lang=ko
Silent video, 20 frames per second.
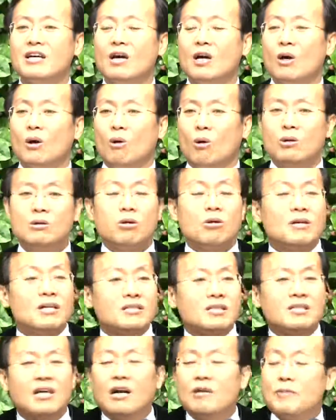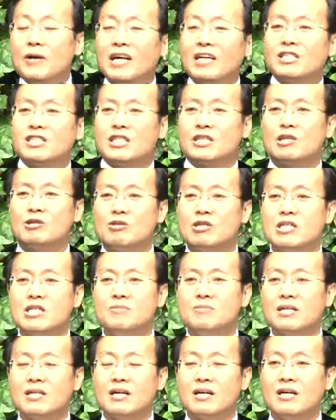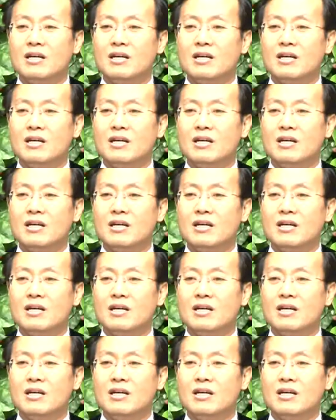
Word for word: 세상을 변화시는 사람이 되자고 얘기했는데